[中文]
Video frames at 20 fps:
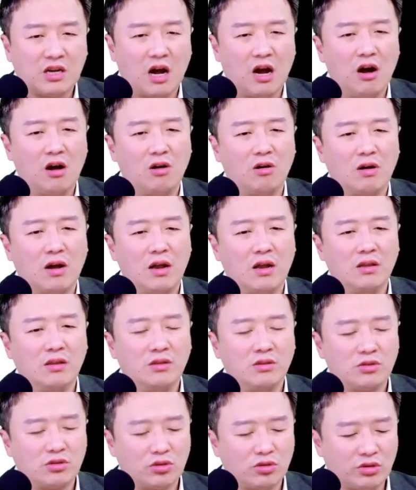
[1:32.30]
高宏
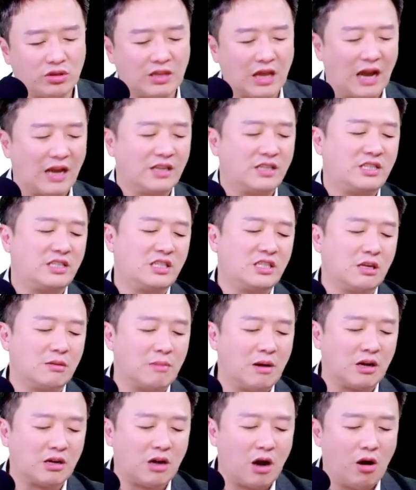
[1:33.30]
安出歹机
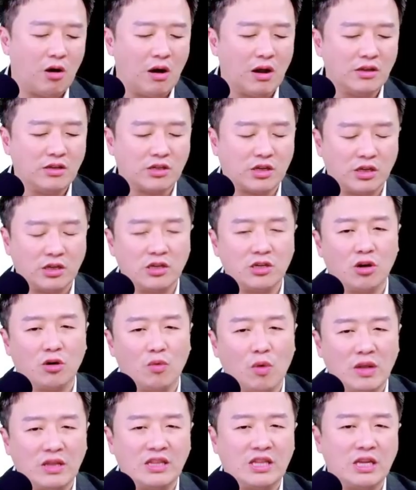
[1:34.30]
了嘛？高宏可能
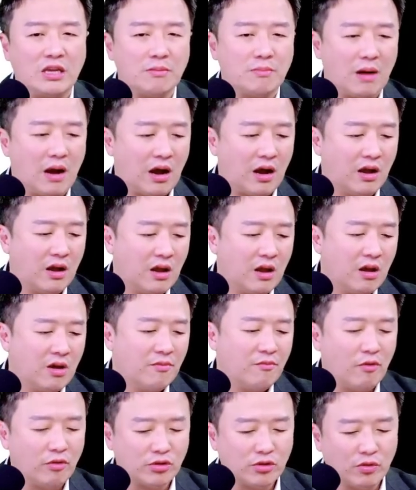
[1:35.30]
有问题嘛？
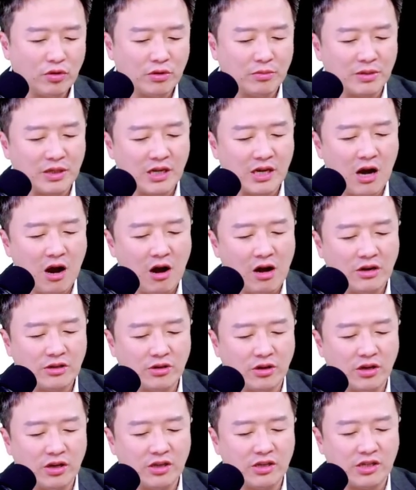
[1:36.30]
否则为什么挺高宏
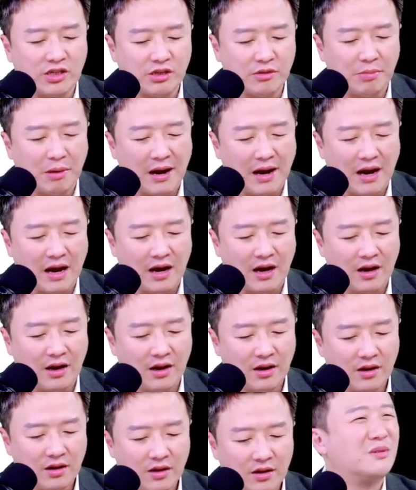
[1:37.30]
安做二十四
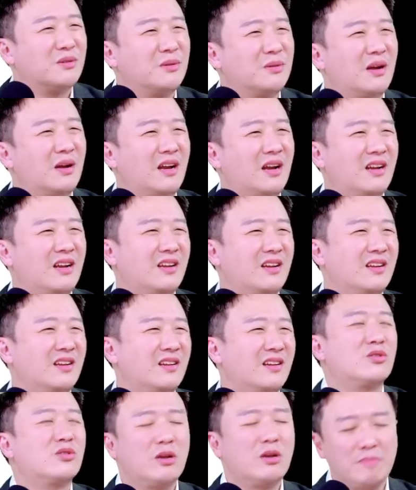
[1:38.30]
趴，对不对？
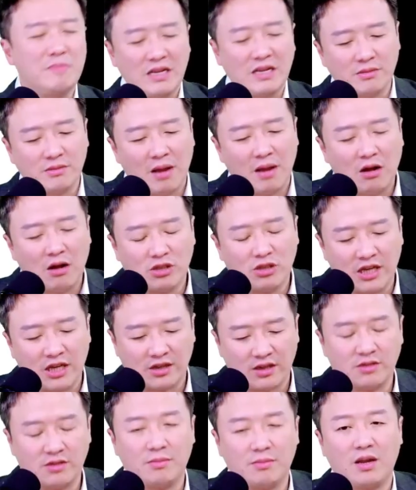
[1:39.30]
所以没什么好
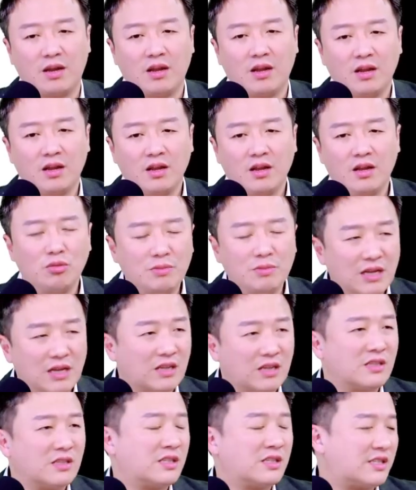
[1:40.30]
讲的嘛。国民
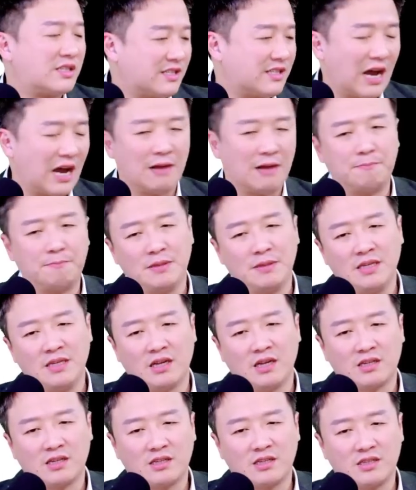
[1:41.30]
党这傻
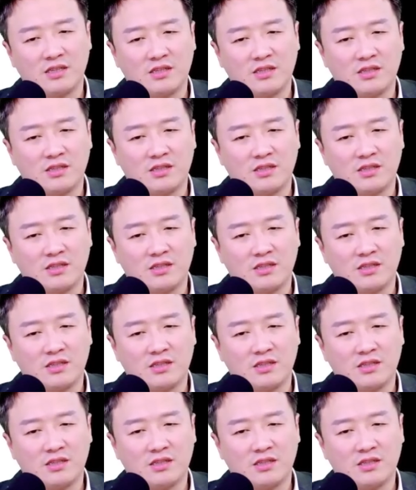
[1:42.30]
逼啊，